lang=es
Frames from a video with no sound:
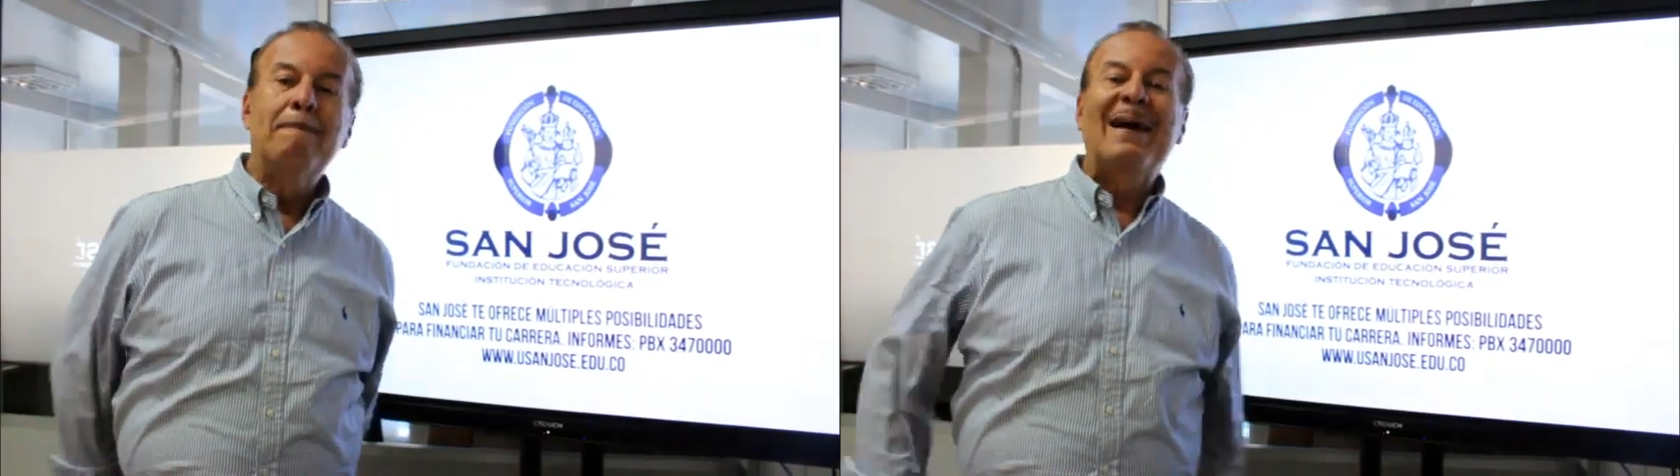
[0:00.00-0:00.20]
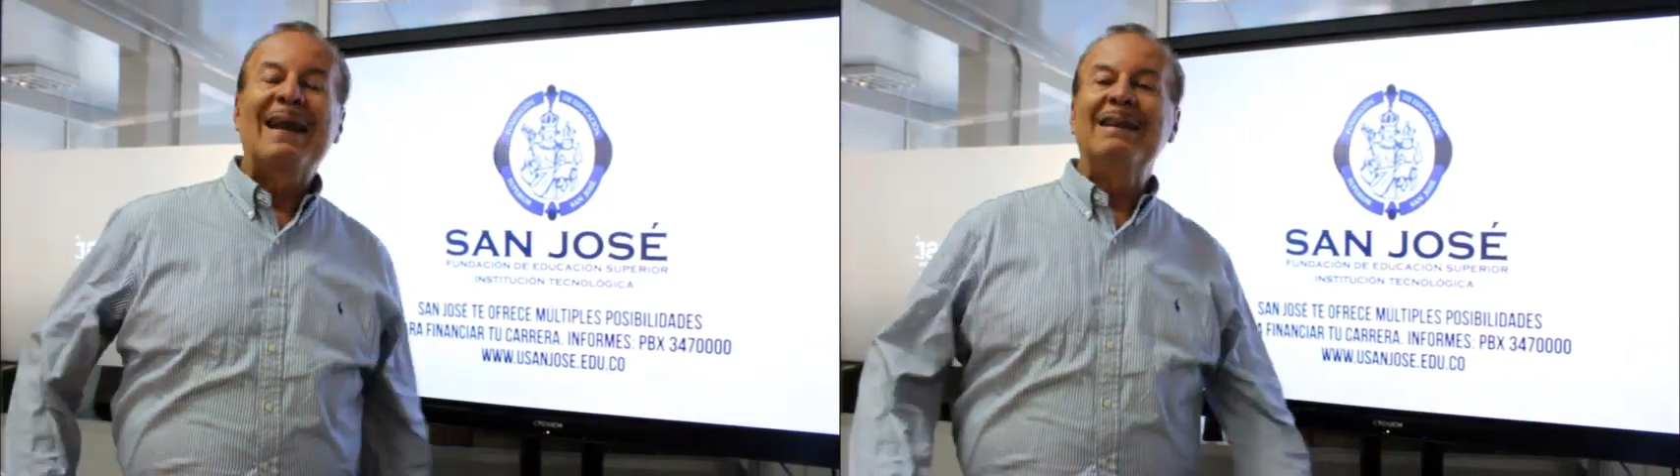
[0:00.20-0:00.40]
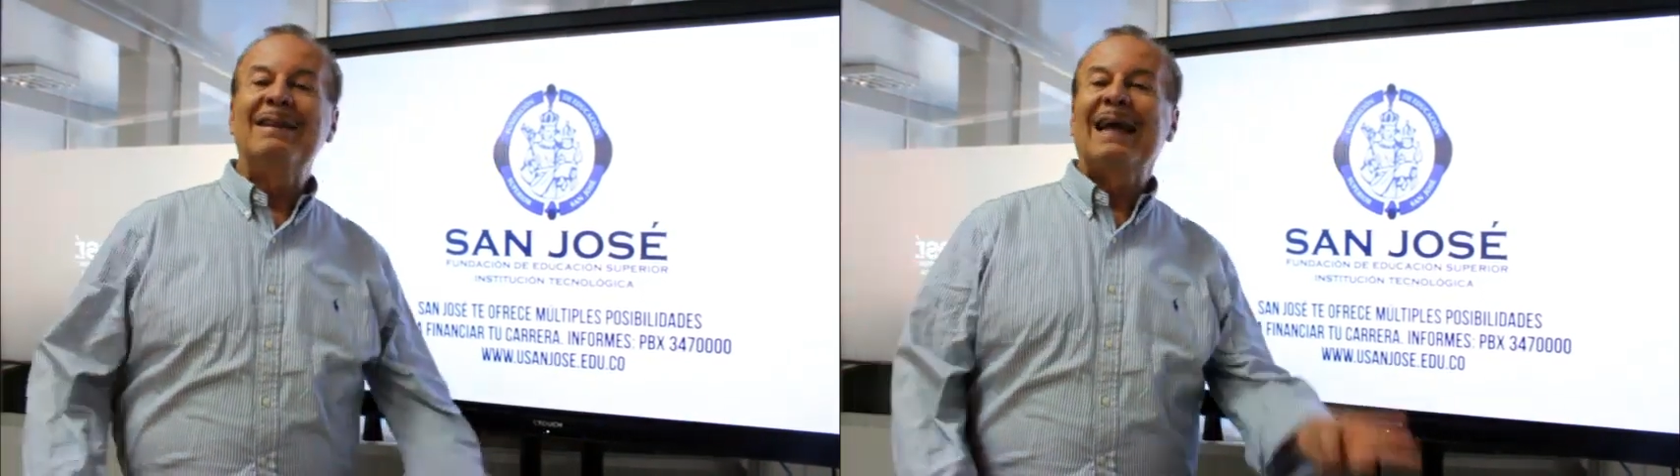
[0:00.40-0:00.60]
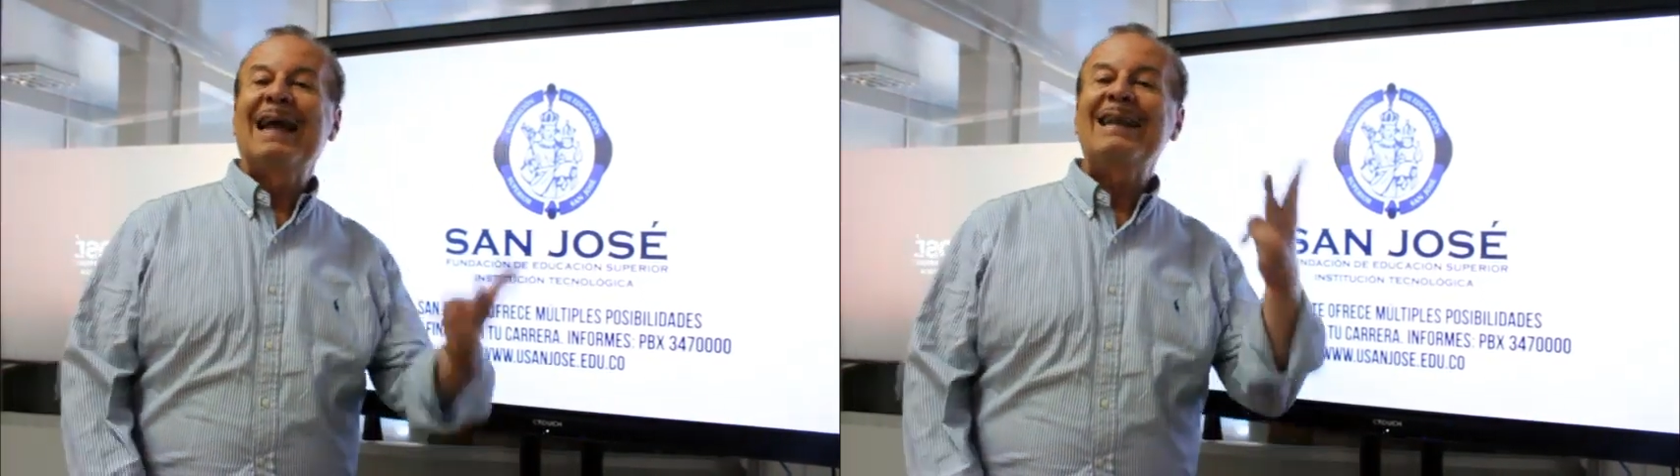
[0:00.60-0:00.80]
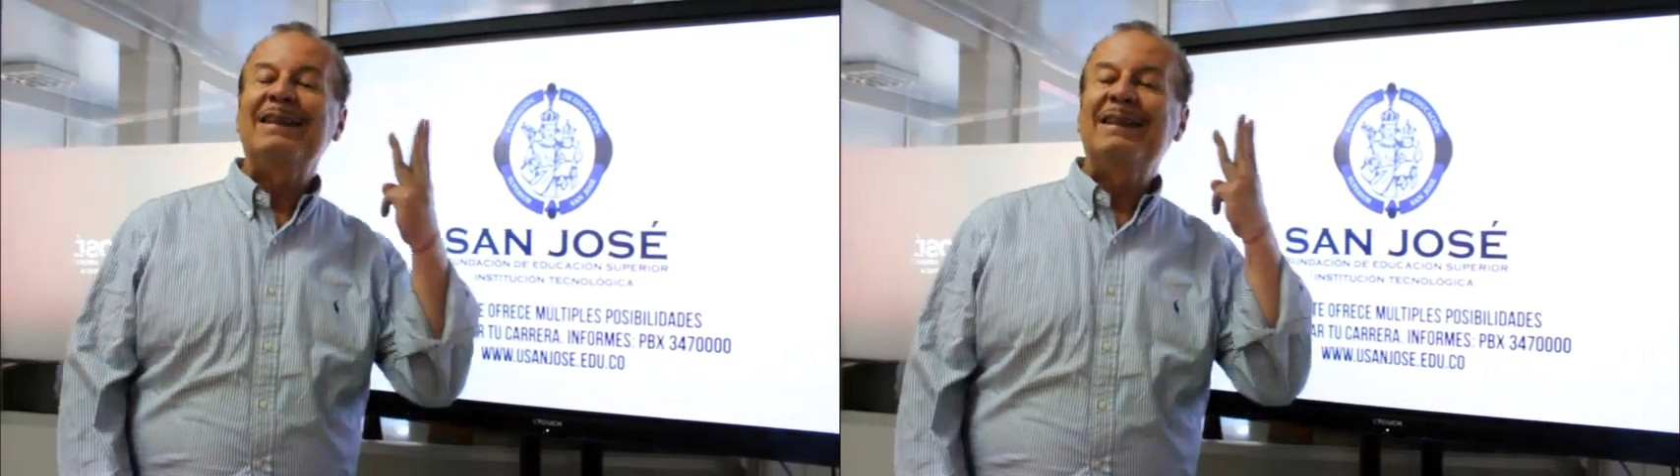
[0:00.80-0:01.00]
para
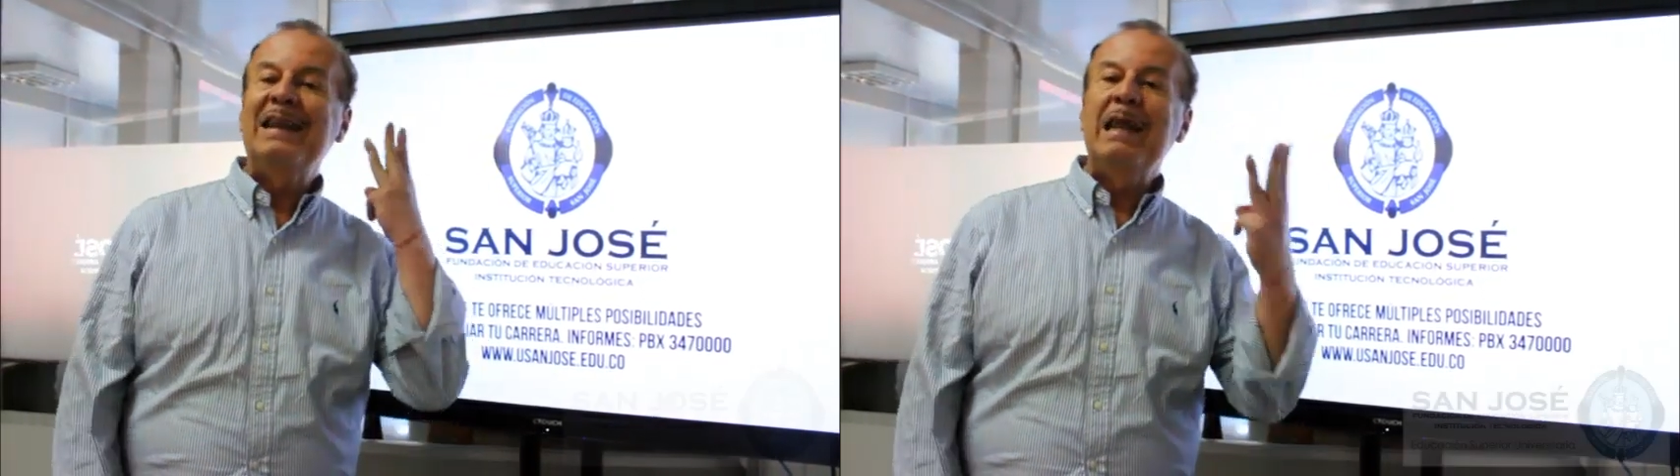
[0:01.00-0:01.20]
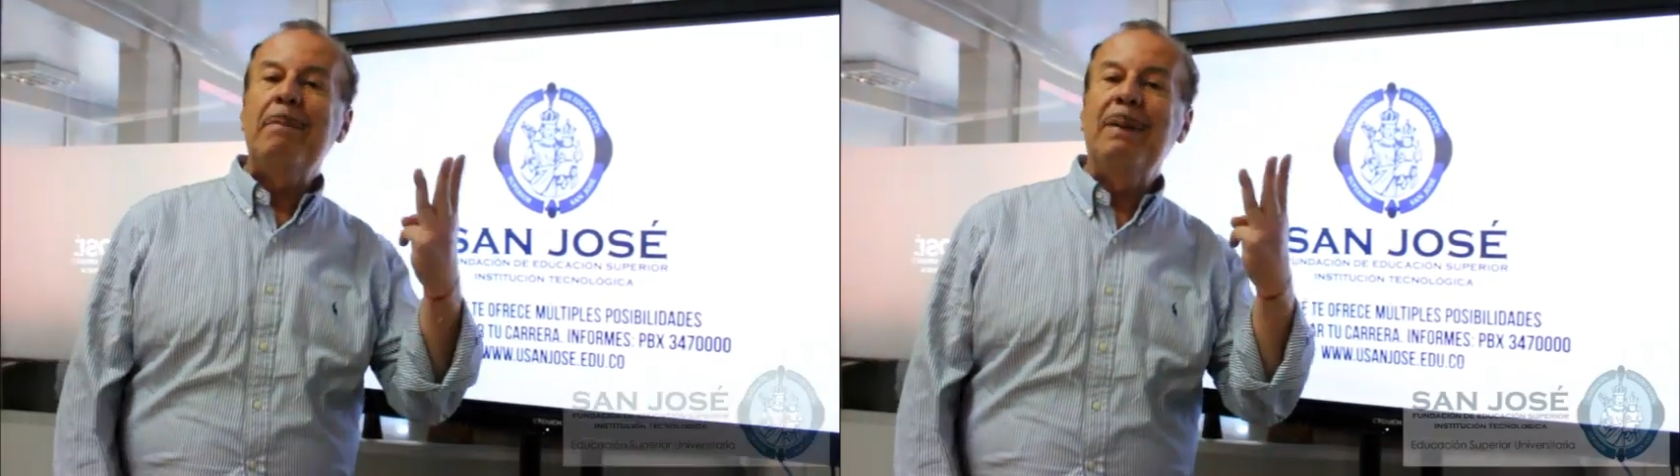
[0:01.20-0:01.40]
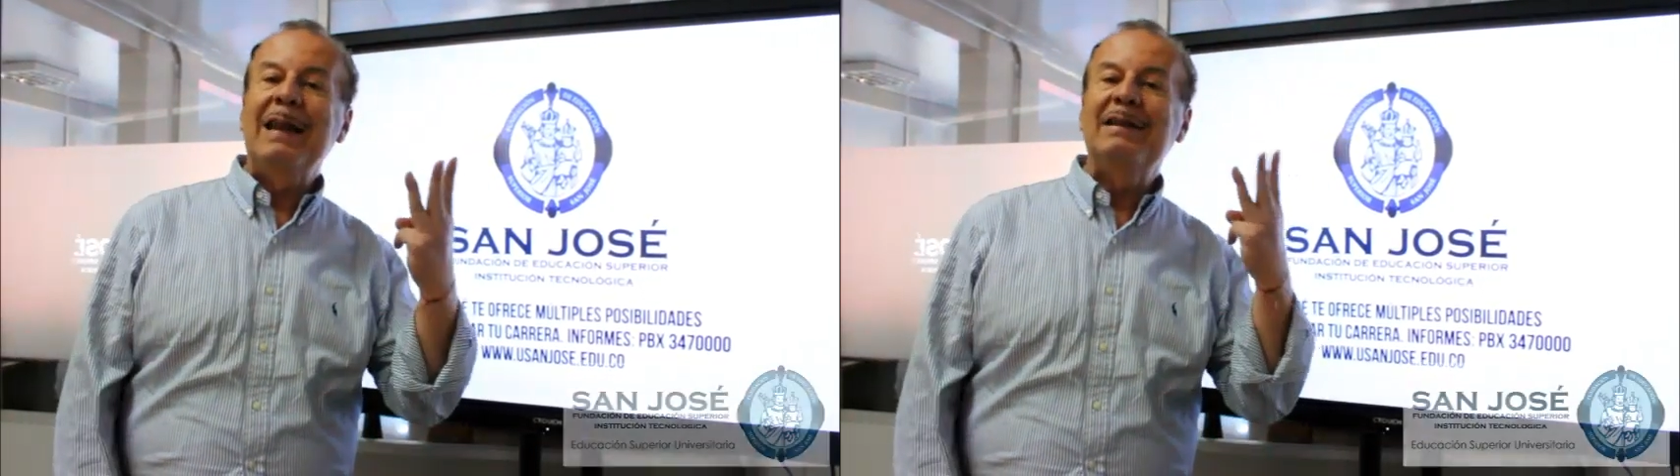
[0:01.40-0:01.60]
entregar triple